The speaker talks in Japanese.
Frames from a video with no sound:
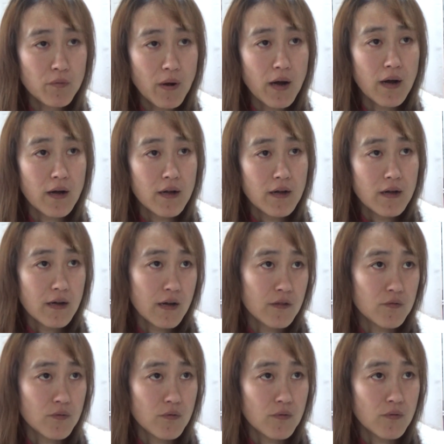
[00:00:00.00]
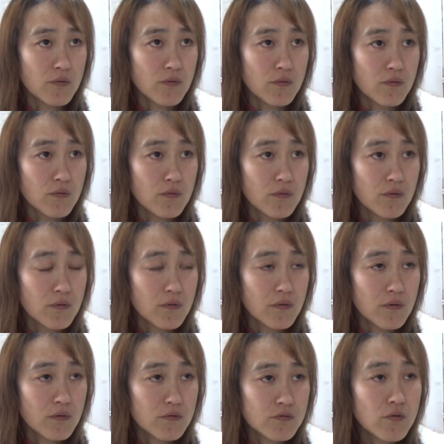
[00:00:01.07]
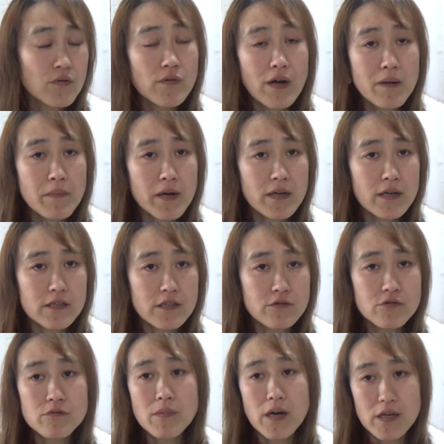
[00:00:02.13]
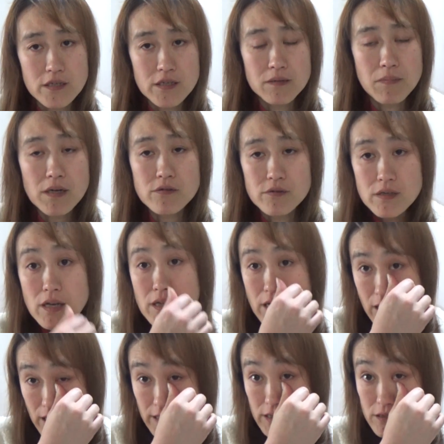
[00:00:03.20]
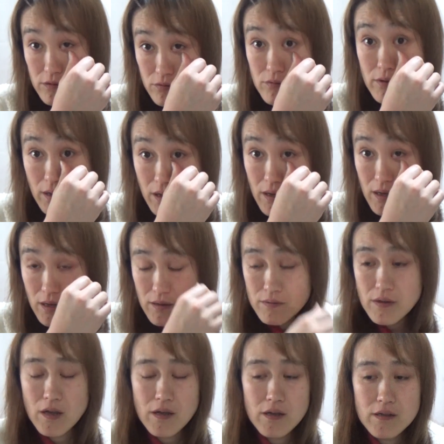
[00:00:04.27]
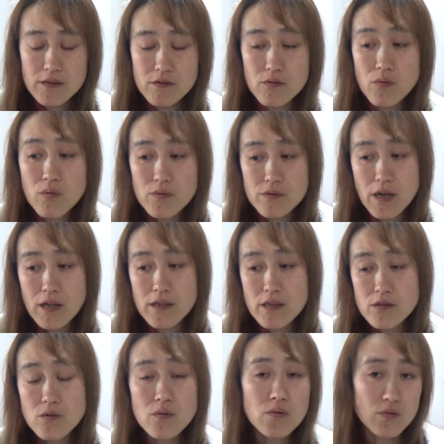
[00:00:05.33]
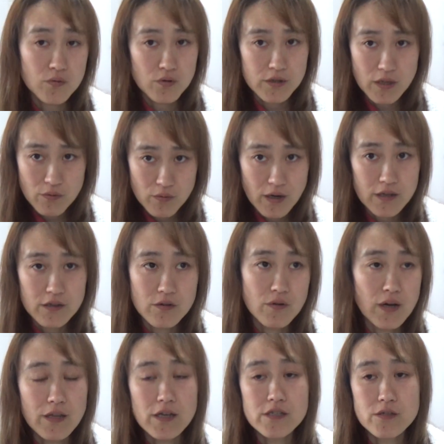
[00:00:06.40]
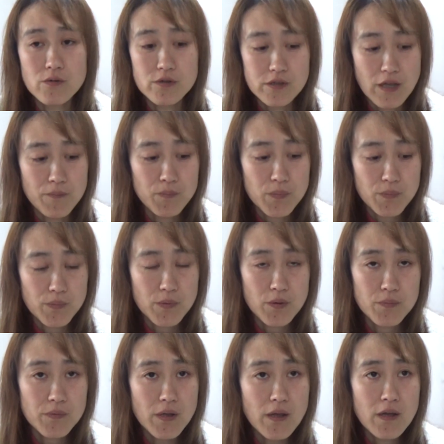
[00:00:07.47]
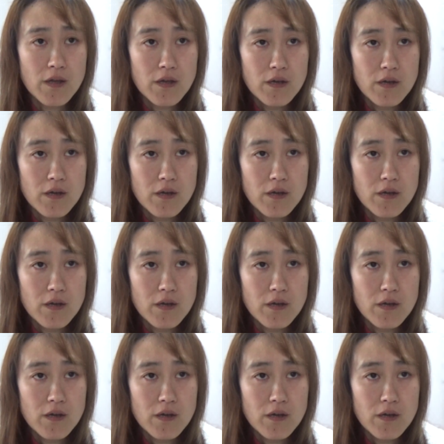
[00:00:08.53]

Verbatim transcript: れはあのそういう謝り方する前にまず家で話するねでどなんでそういうことをしたのかっていう話をして、うん、で